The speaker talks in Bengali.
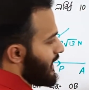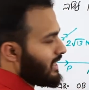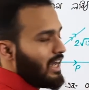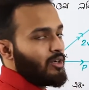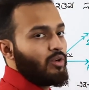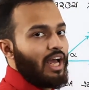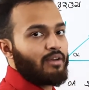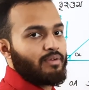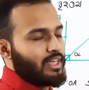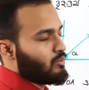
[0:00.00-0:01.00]
অ্যাঙ্গেল এখন
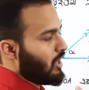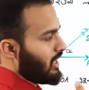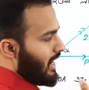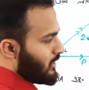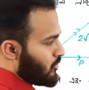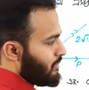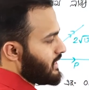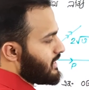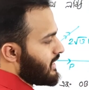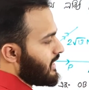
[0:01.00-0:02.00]
আলফা ইকুয়াল একশো বিশ
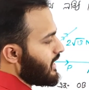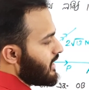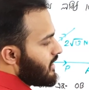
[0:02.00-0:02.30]
ডিগ্রি